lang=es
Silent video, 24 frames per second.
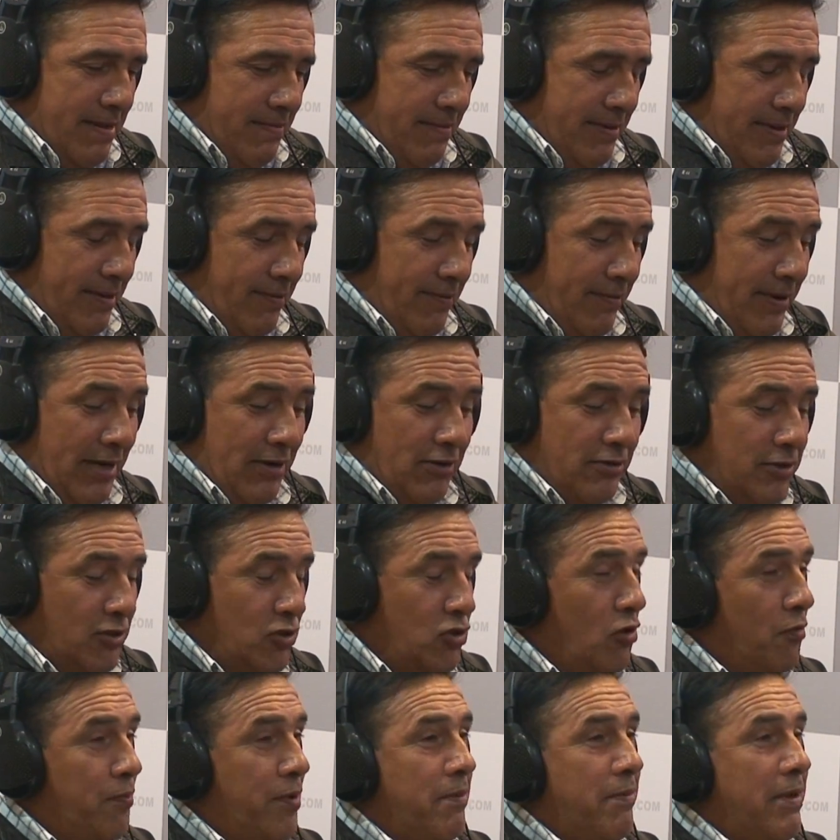Bueno, yo
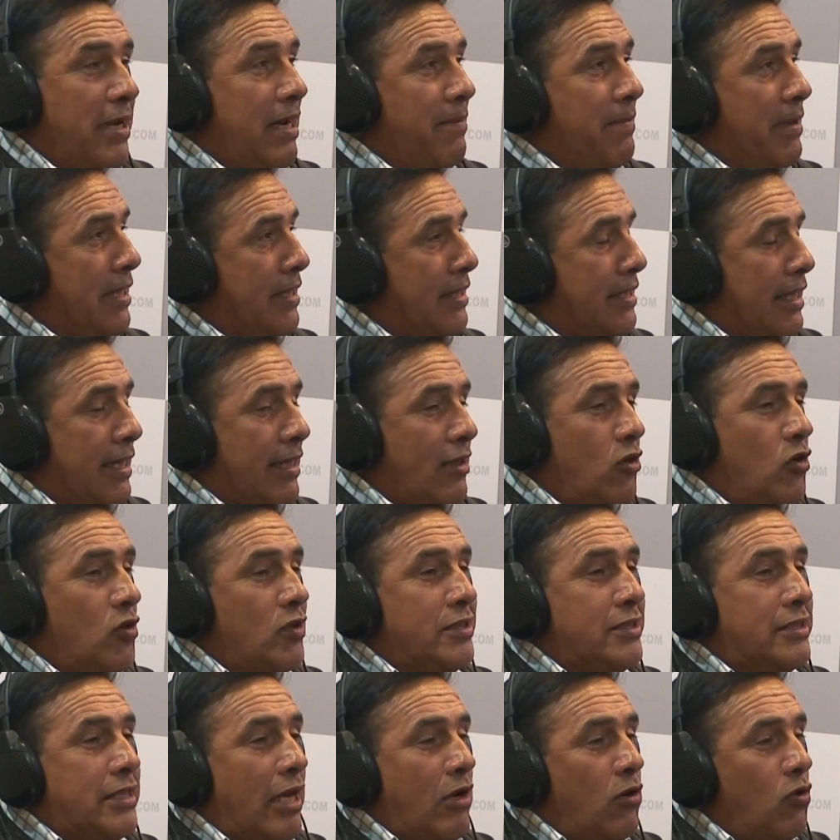primeramente le doy un
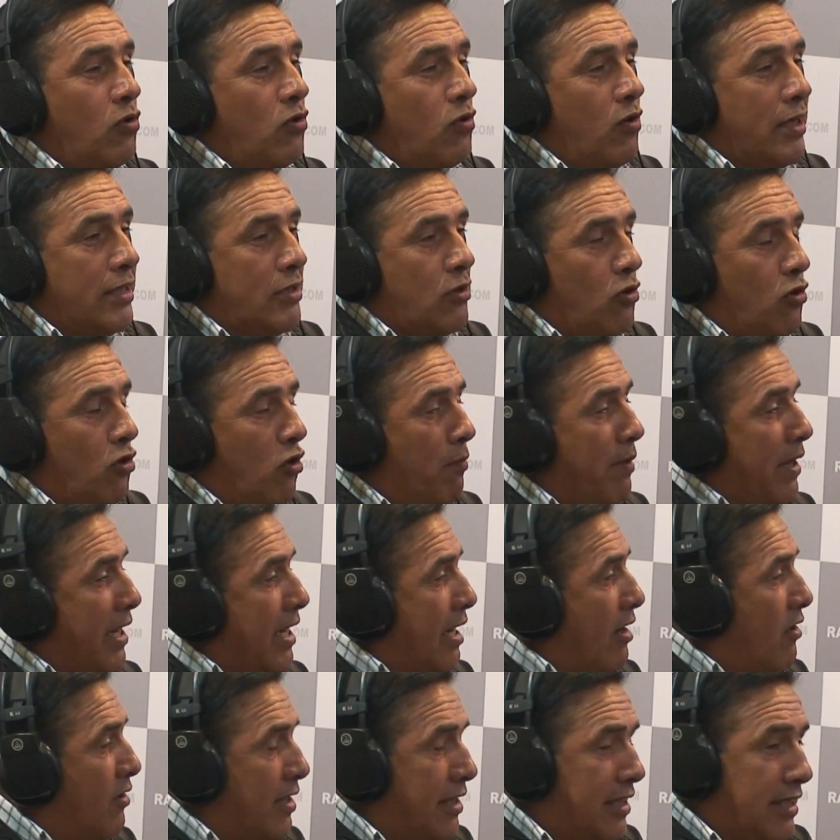saludo a todos los pescadores que
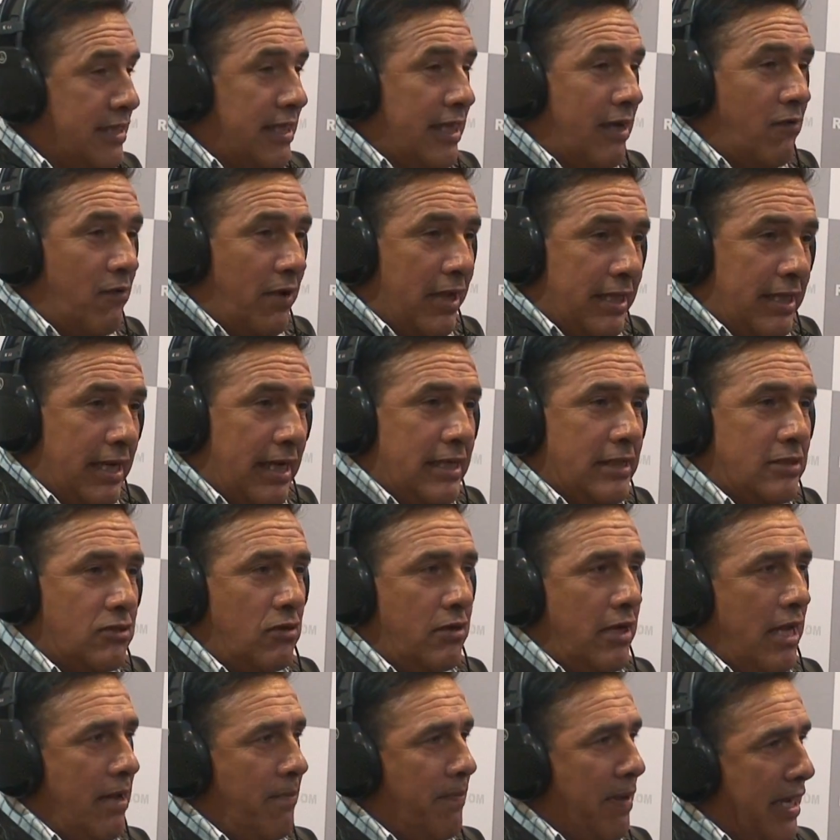se encuentran en zona de
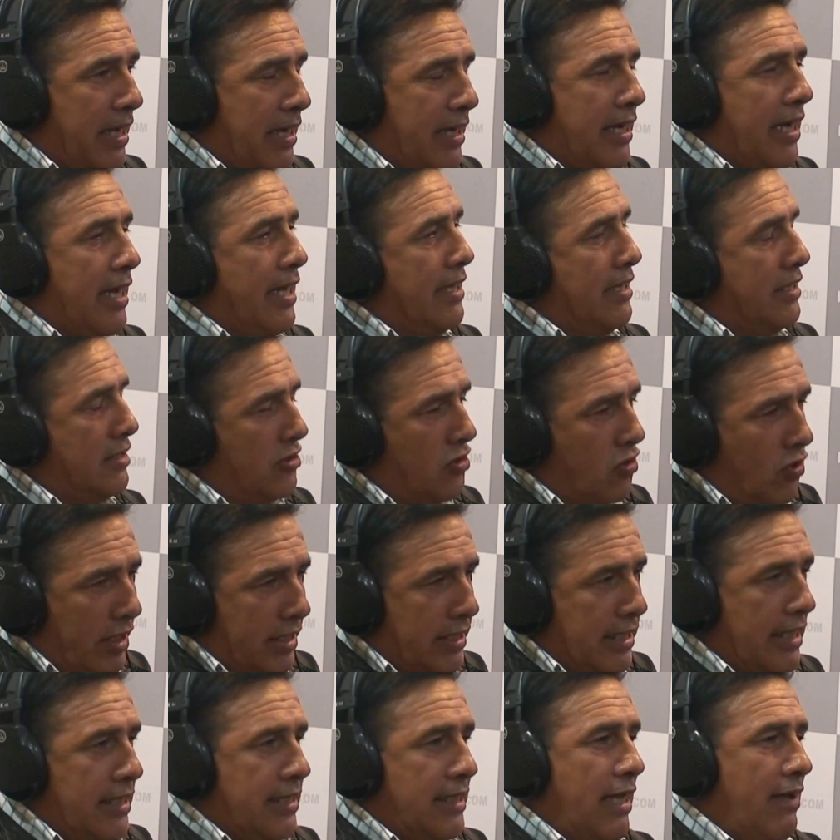pesca, los que están
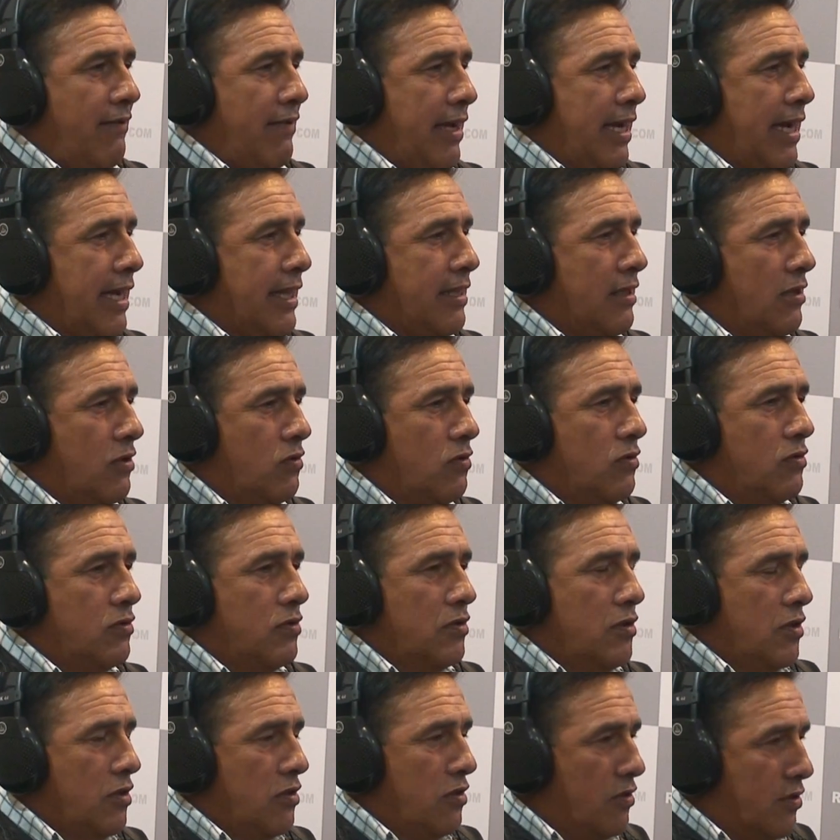navegando, los
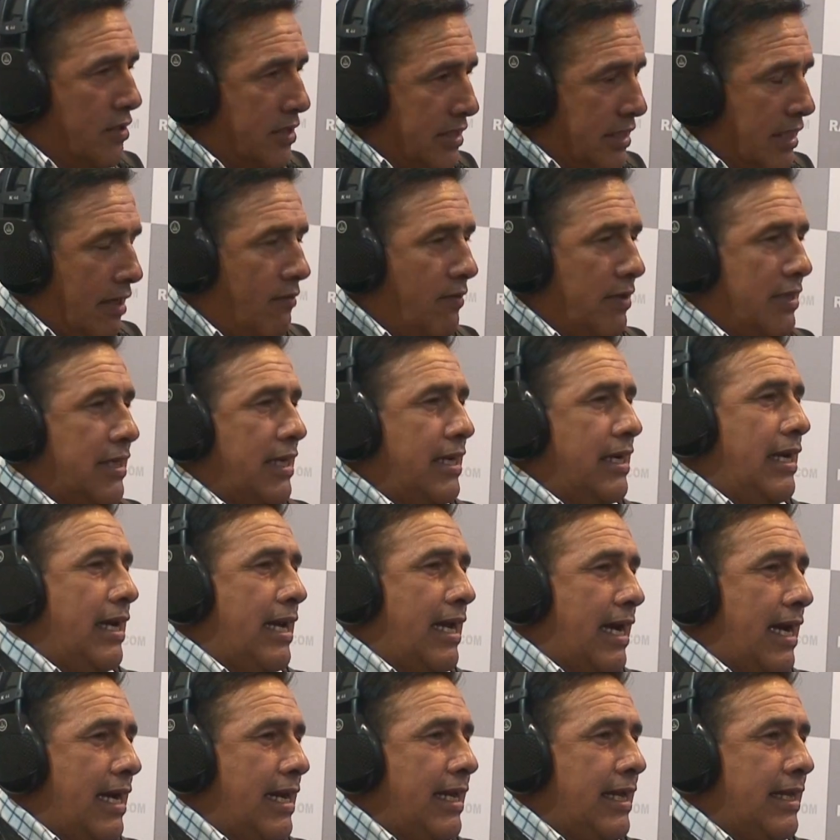que se encuentran en la
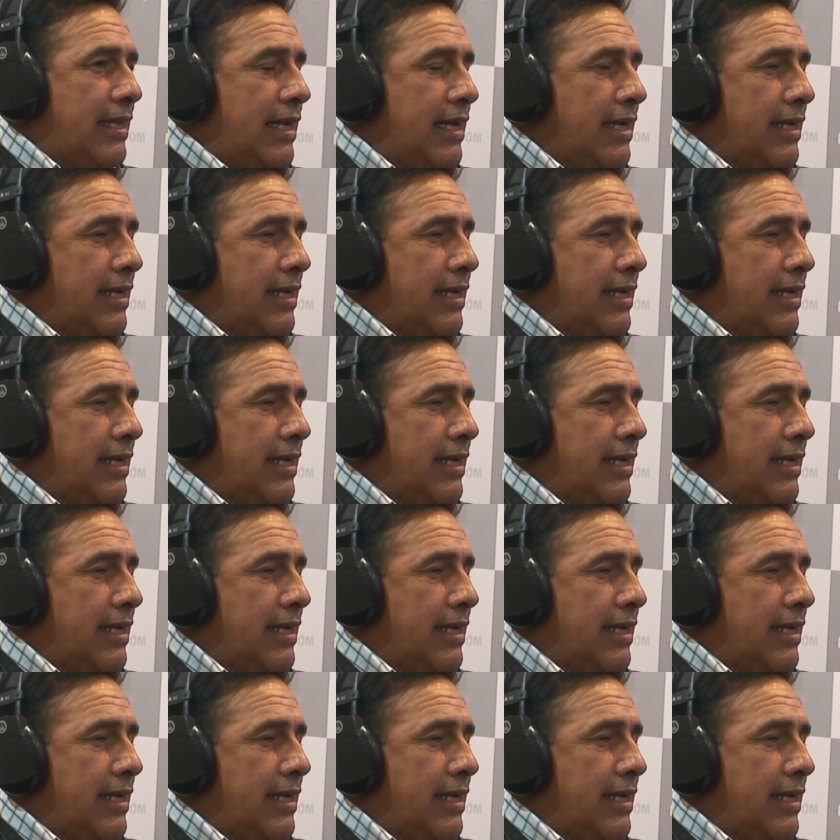caleta,